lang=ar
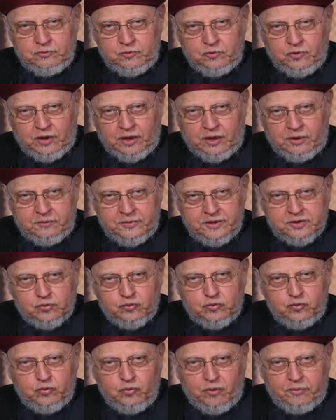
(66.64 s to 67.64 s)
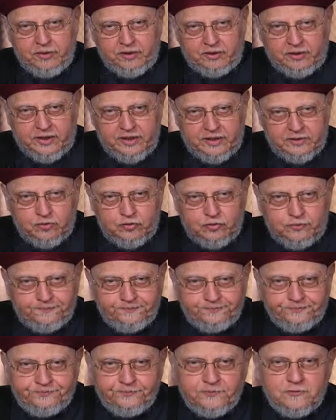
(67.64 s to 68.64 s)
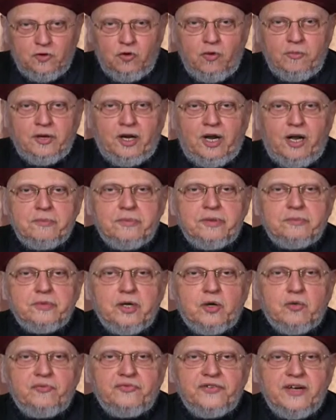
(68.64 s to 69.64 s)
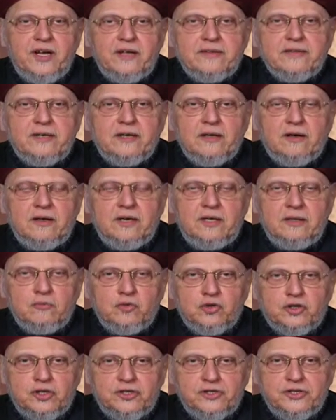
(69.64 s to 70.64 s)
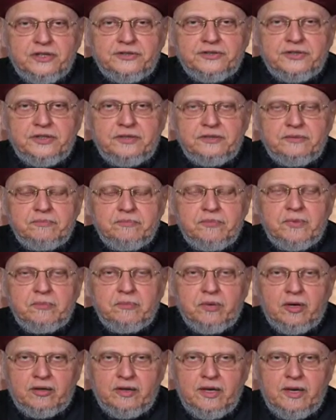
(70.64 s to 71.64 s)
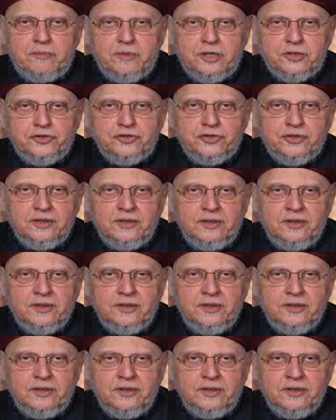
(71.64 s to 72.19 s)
ورحمته وبركاته ومرحبا بكم في هذا اللقاء المتجدد من برنامج